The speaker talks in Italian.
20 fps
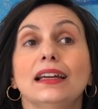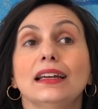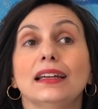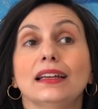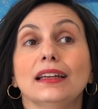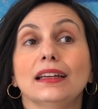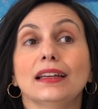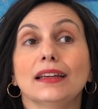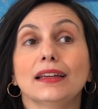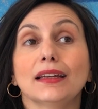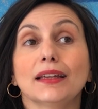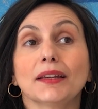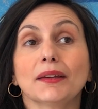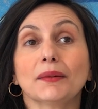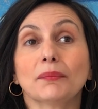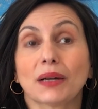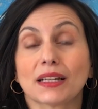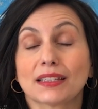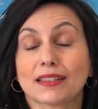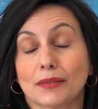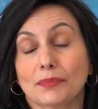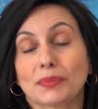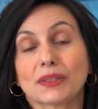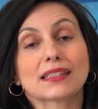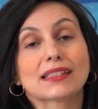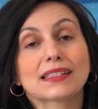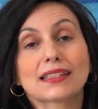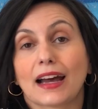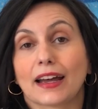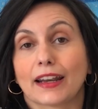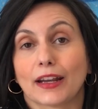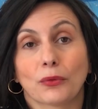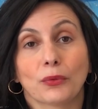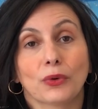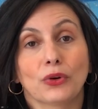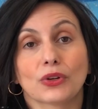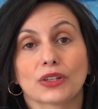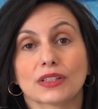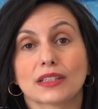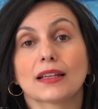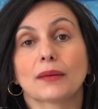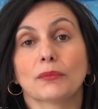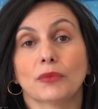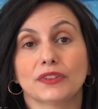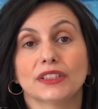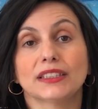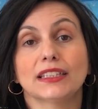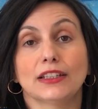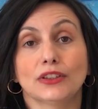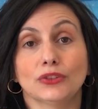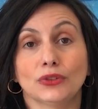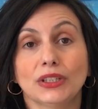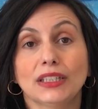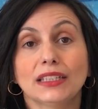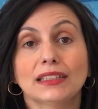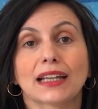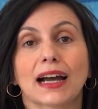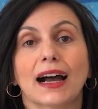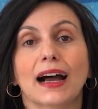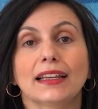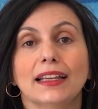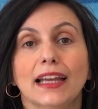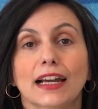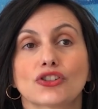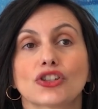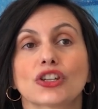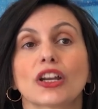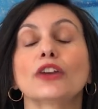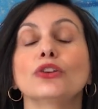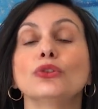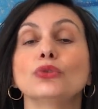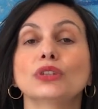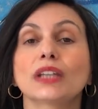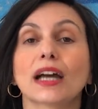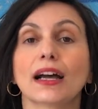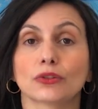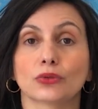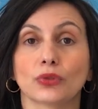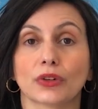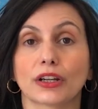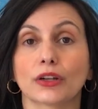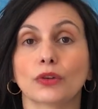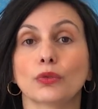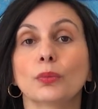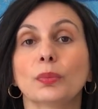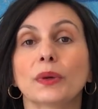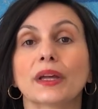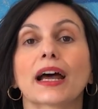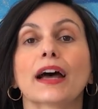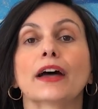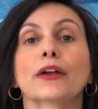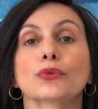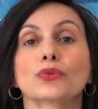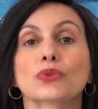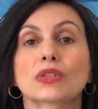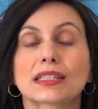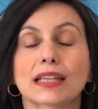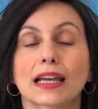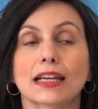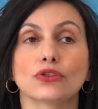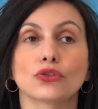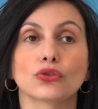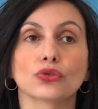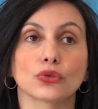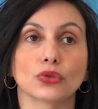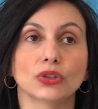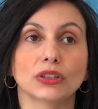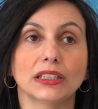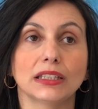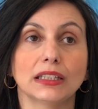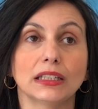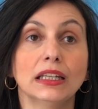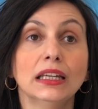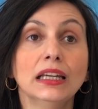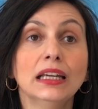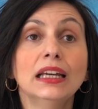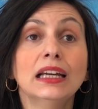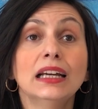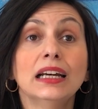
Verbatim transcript: eh, basti pensare a quello che stiamo vedendo in Italia, ci ha aiutato a recuperare un senso di,